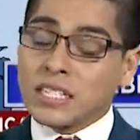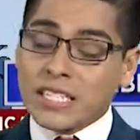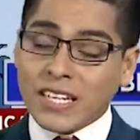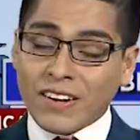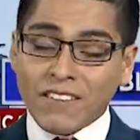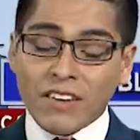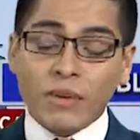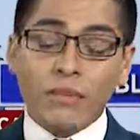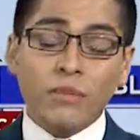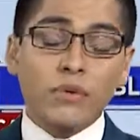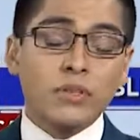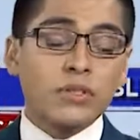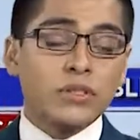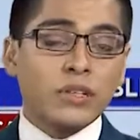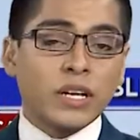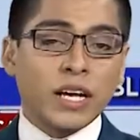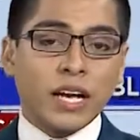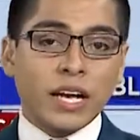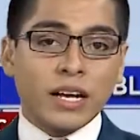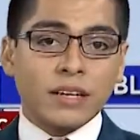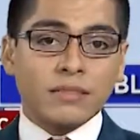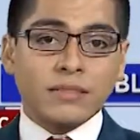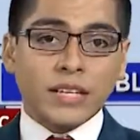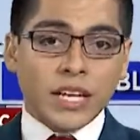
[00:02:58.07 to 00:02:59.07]
Sabemos
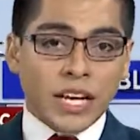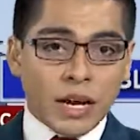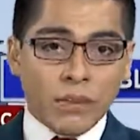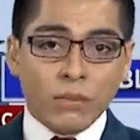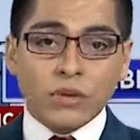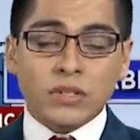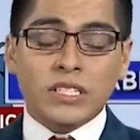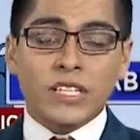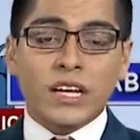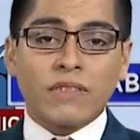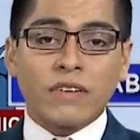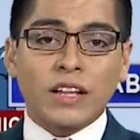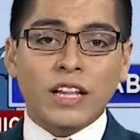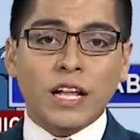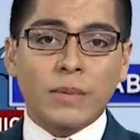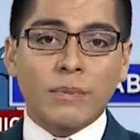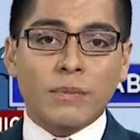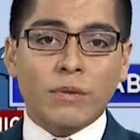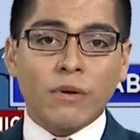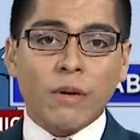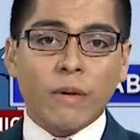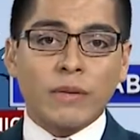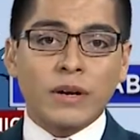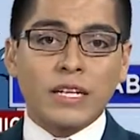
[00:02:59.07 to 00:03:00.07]
que tenemos tal vez
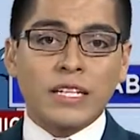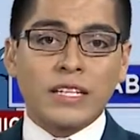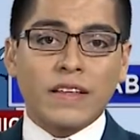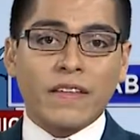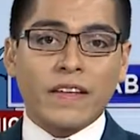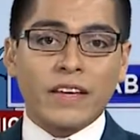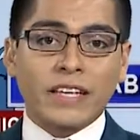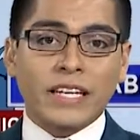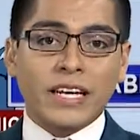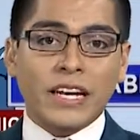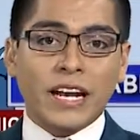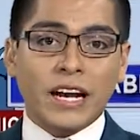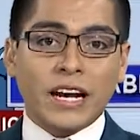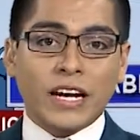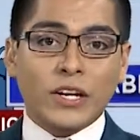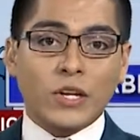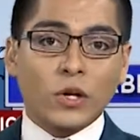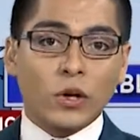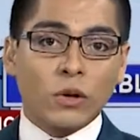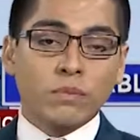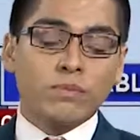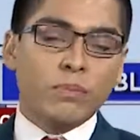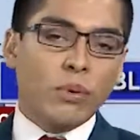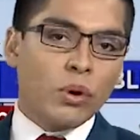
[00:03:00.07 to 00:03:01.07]
la probabilidad aquí en la
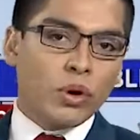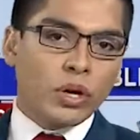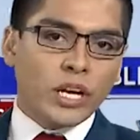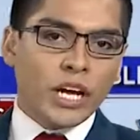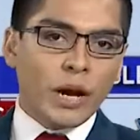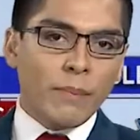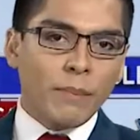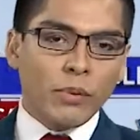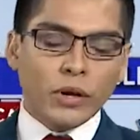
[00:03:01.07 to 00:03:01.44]
región. ¿Por